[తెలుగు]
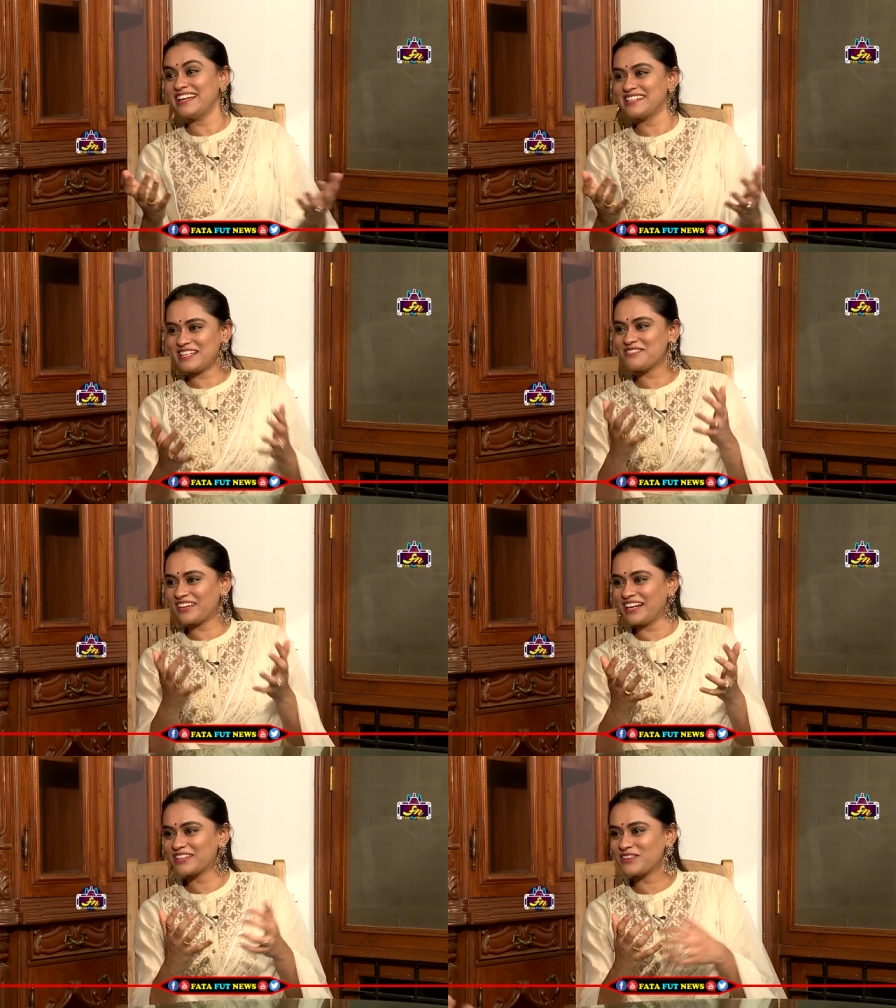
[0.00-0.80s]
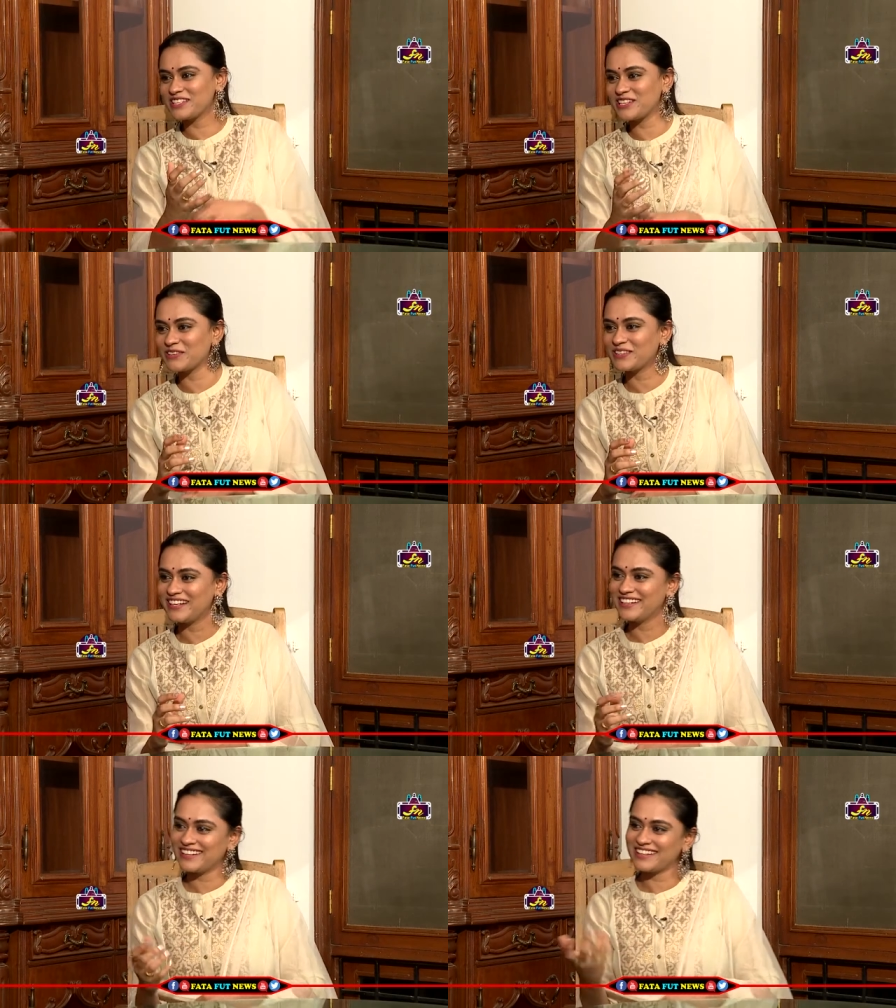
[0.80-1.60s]
రైట్ టైం రైట్ కొన్ని
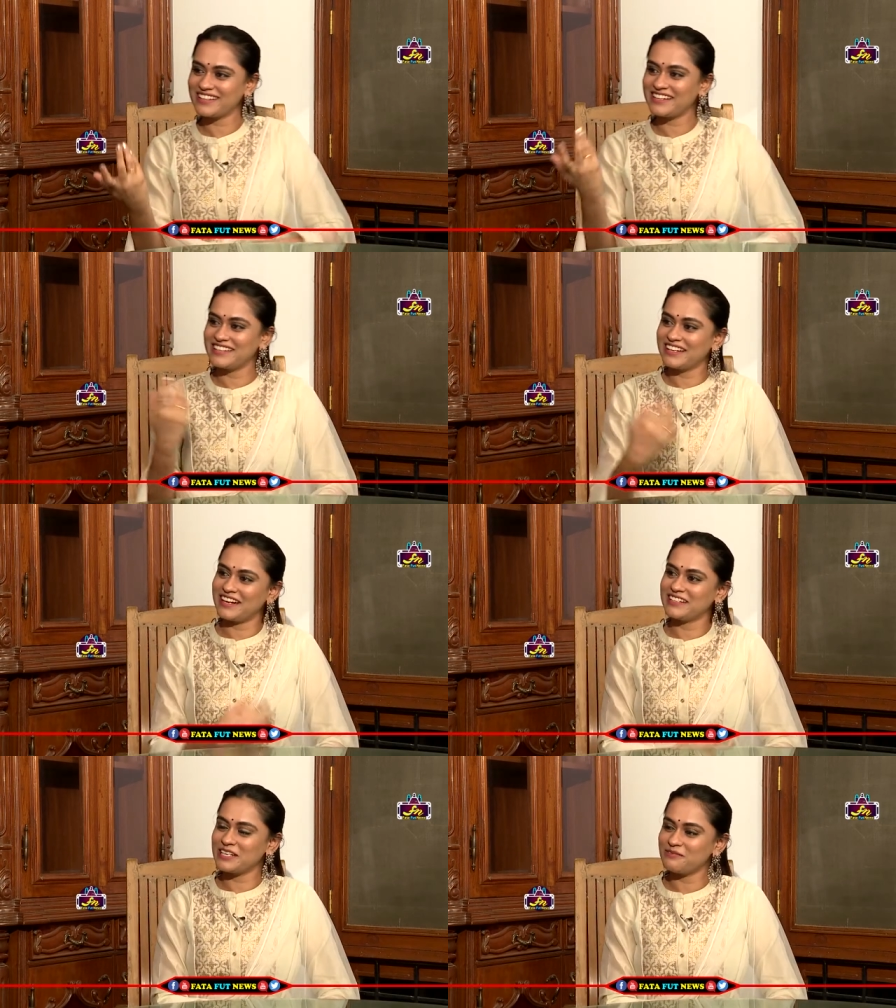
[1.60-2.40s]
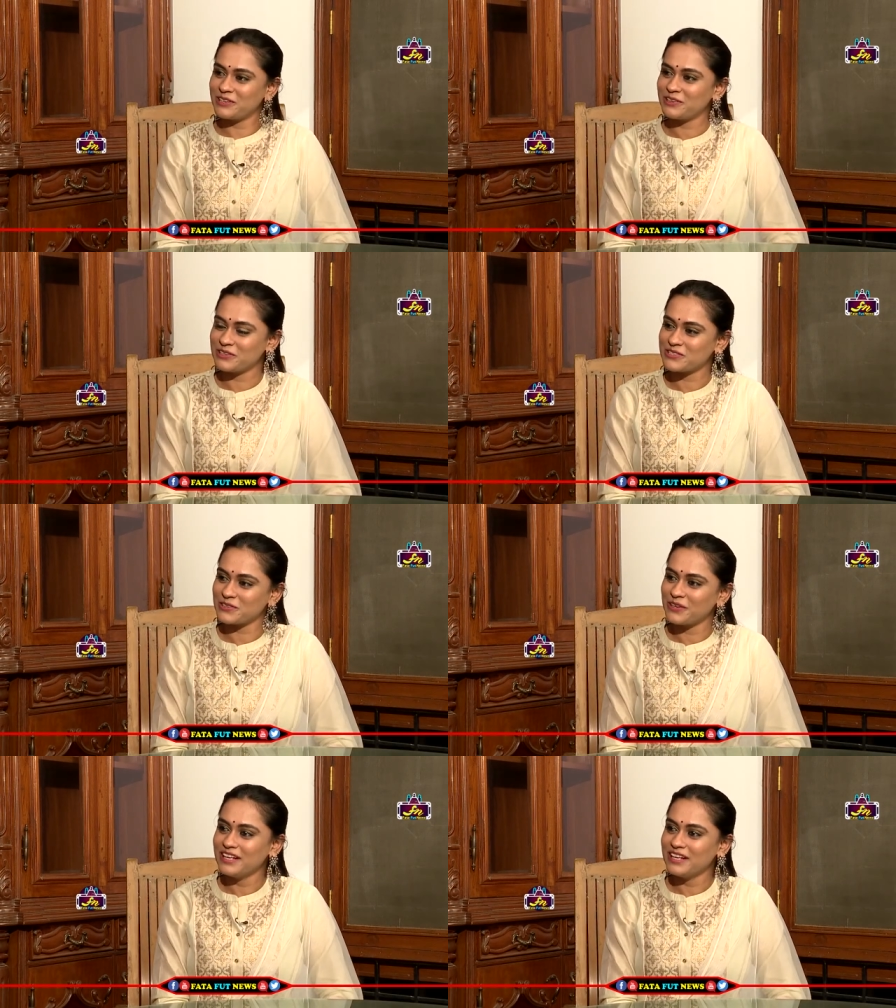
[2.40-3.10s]
జరుగుతాయంటారు కదా ఇదే రైట్ టైం అయి ఉండొచ్చు